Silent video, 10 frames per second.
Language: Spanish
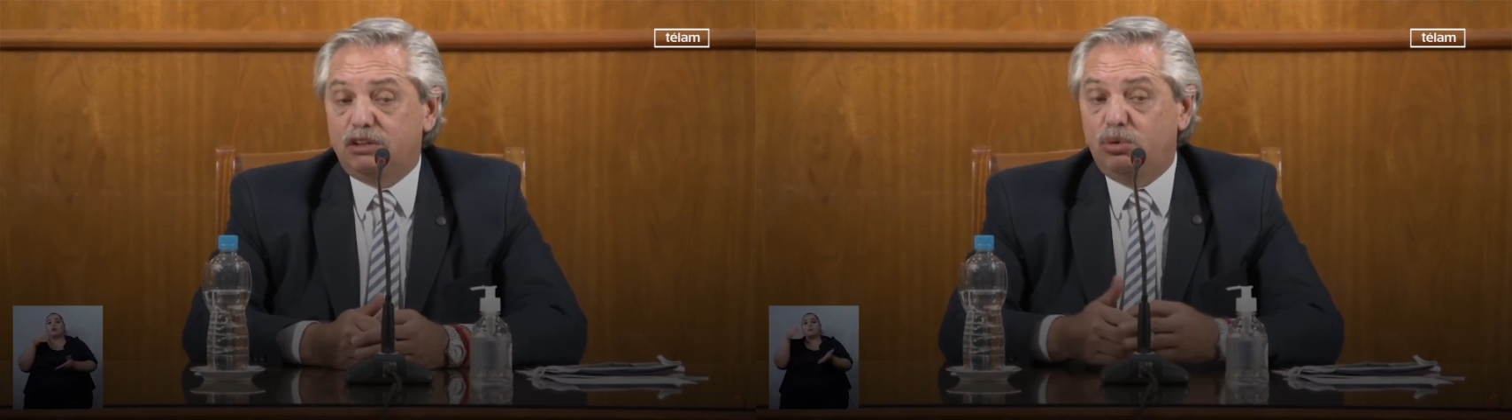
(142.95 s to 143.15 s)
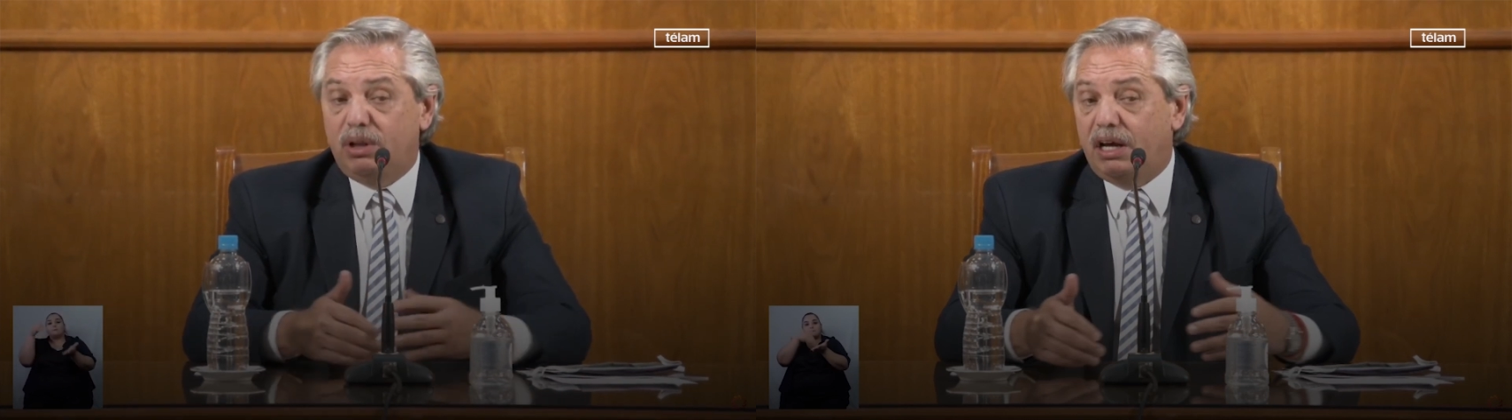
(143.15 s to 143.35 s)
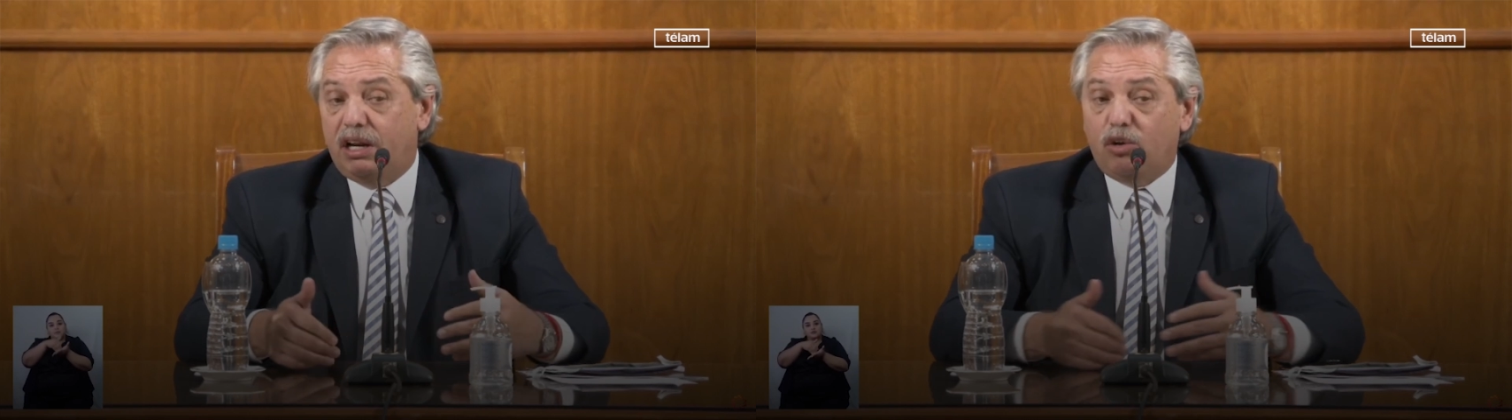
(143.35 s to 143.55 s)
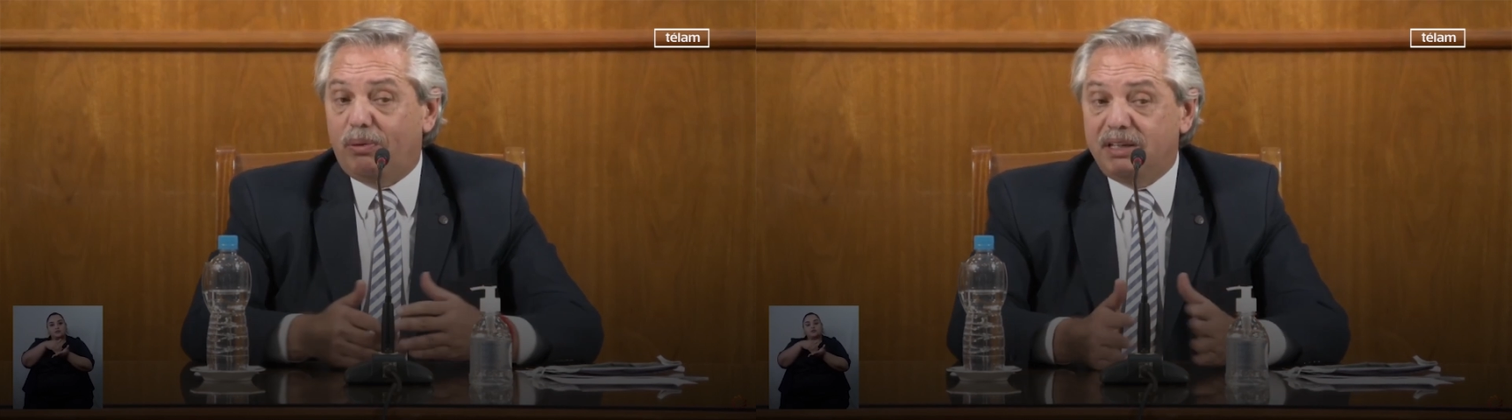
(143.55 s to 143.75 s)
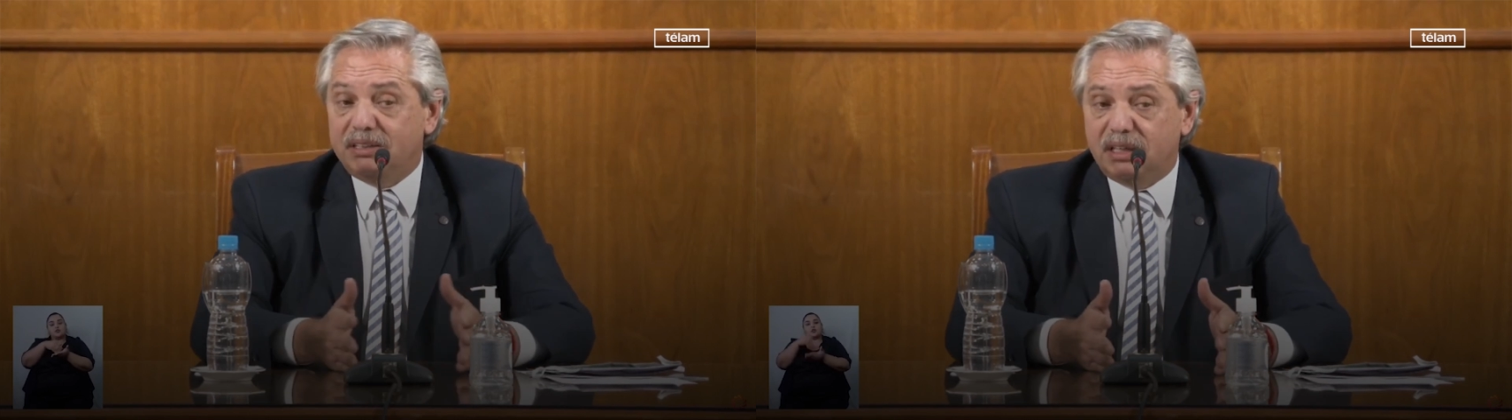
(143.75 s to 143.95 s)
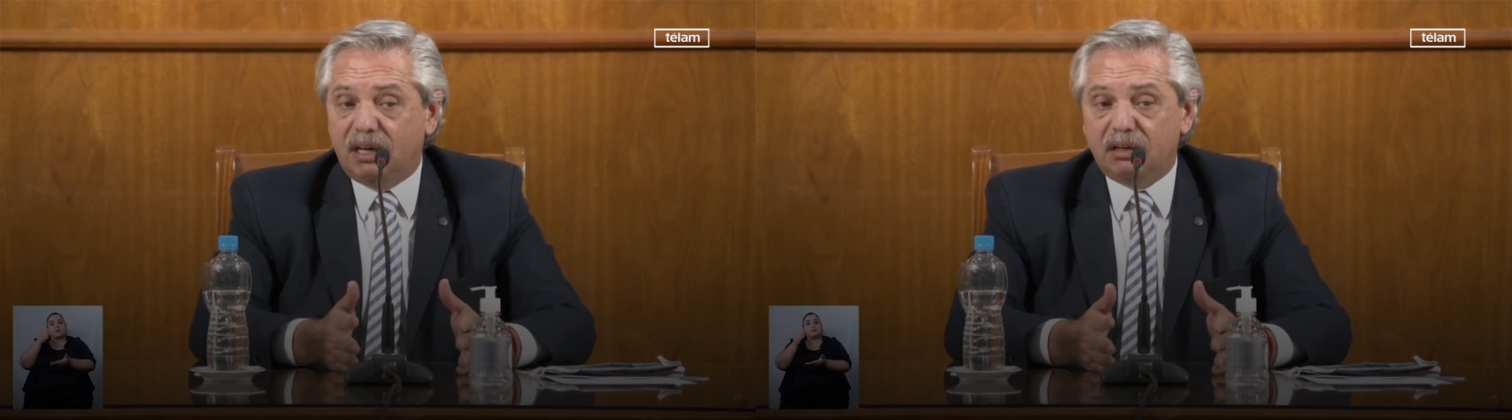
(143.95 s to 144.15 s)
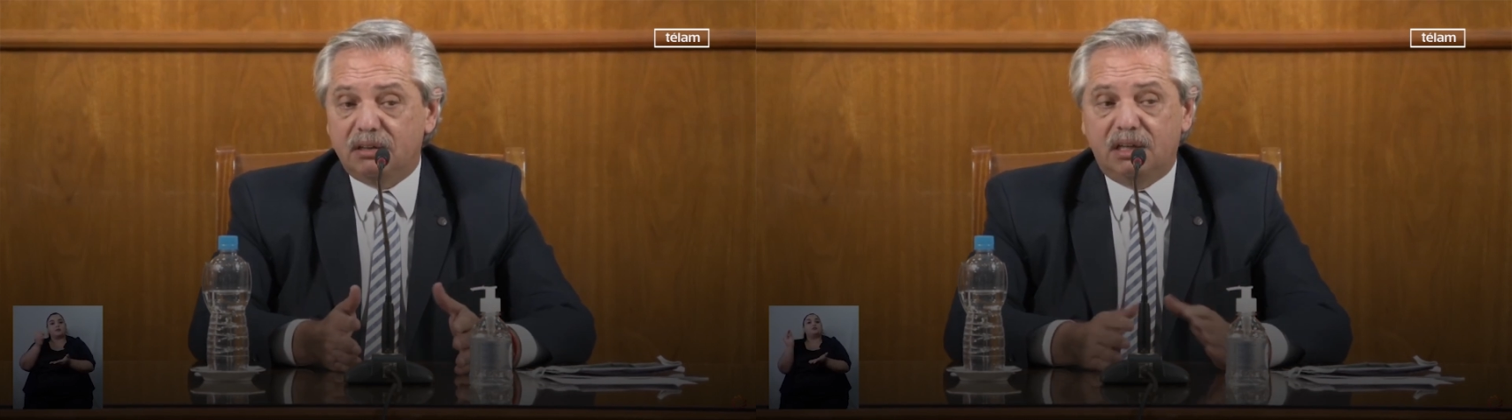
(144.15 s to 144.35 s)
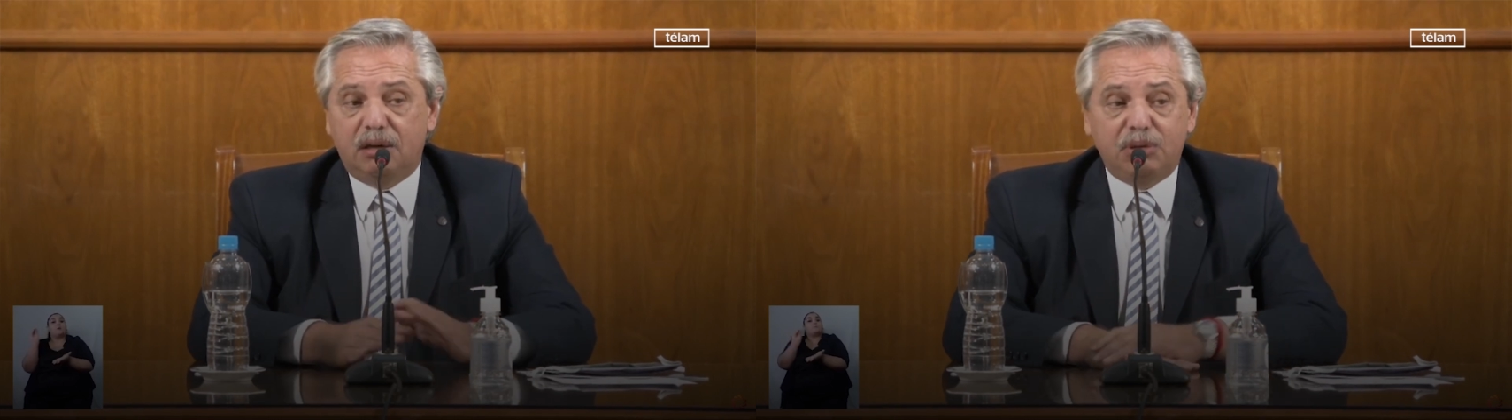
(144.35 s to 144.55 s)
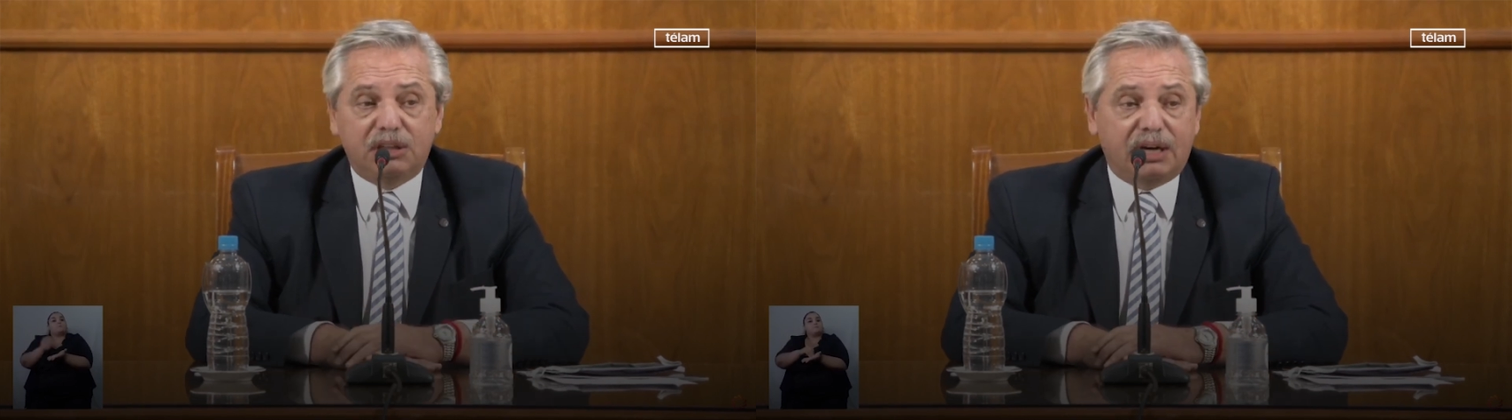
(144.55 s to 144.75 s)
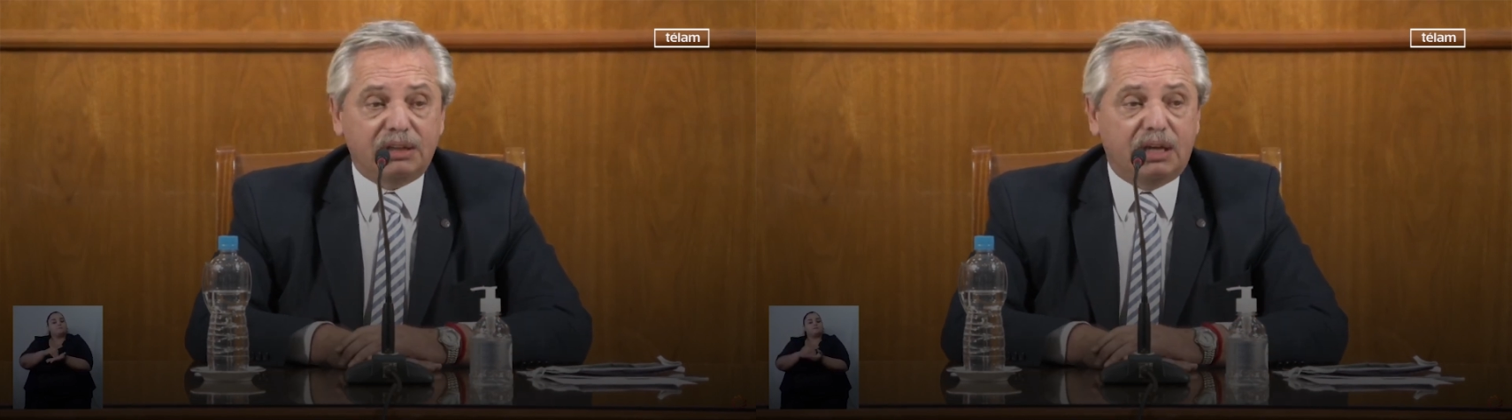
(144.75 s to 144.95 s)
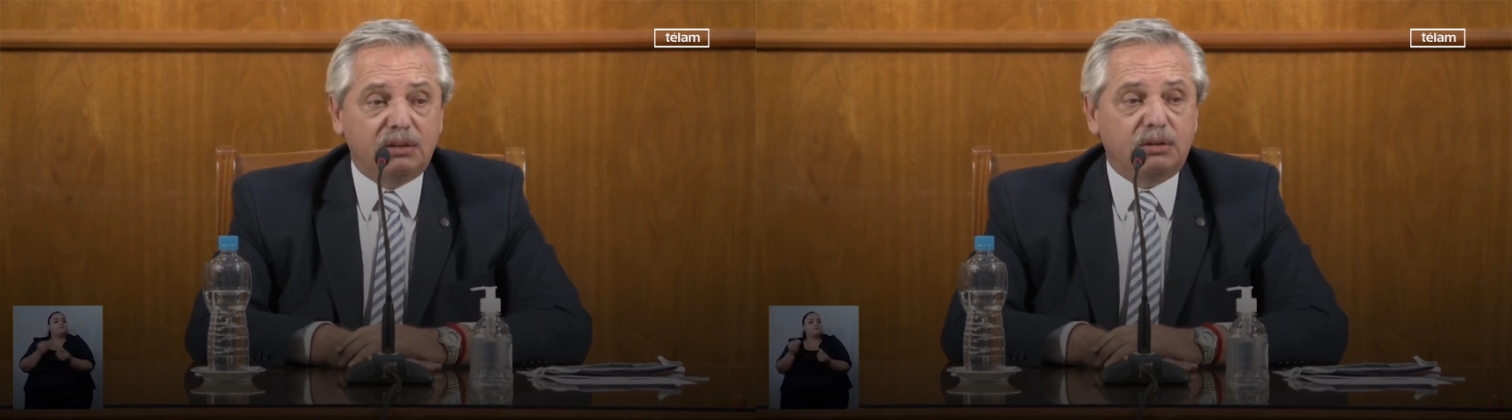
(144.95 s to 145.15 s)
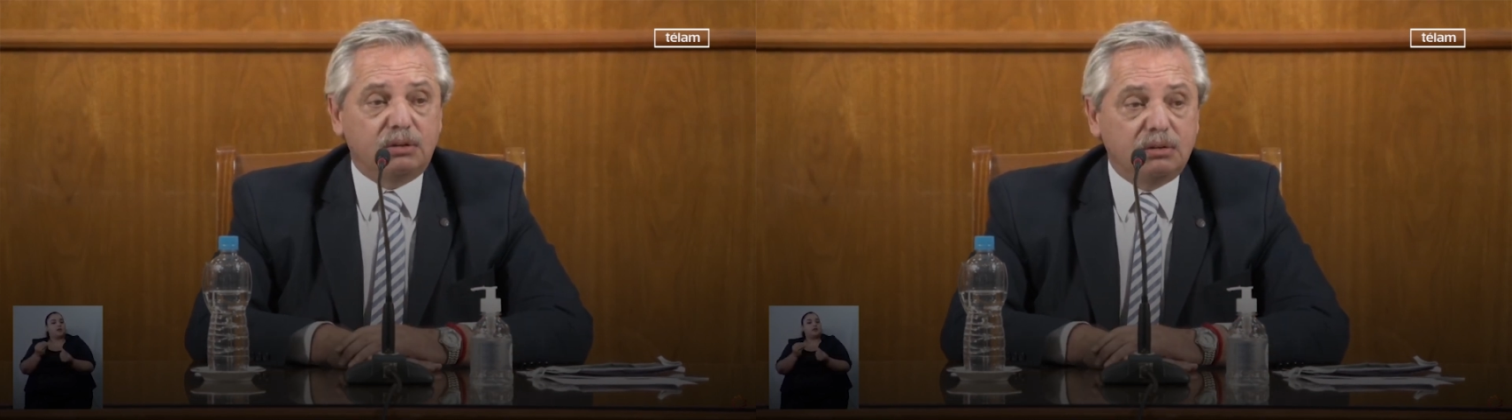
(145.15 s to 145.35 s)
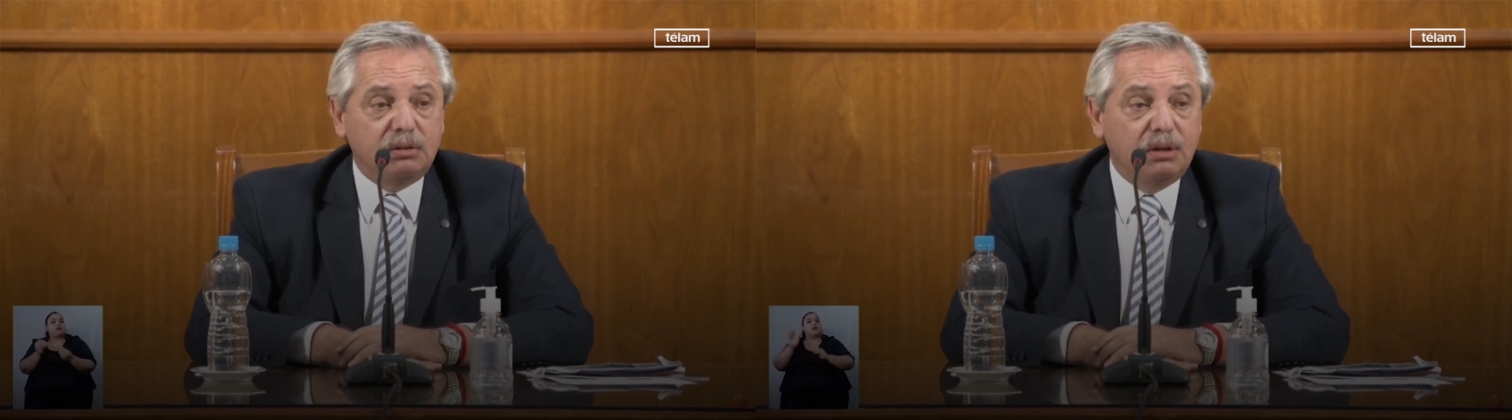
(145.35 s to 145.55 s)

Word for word: ayudar a urbanizar en el mientras tanto